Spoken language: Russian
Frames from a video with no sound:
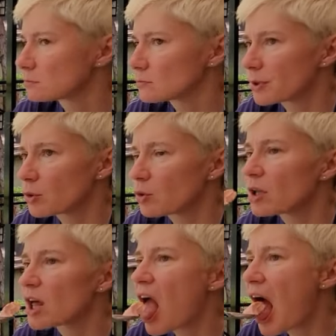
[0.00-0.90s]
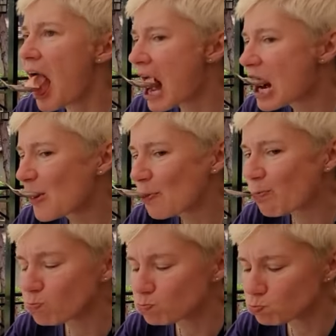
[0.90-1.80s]
А сейчас заберу у тебя, будет
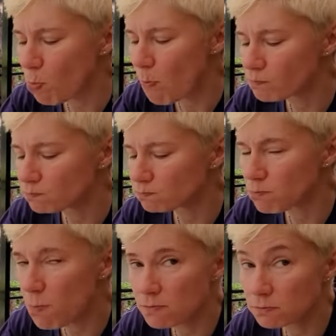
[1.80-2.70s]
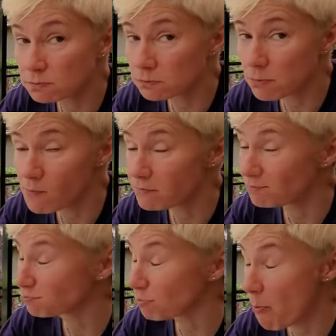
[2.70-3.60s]
много говорить. Клубнику она не любит.
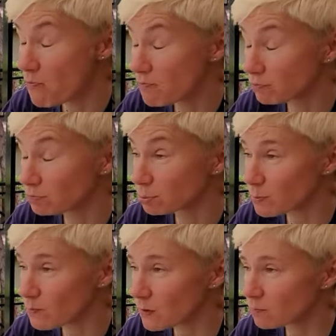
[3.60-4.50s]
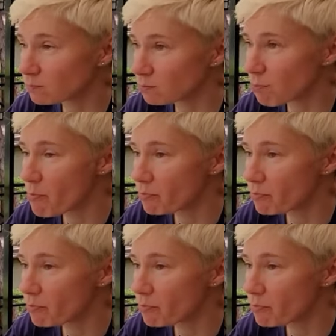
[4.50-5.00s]
М -м.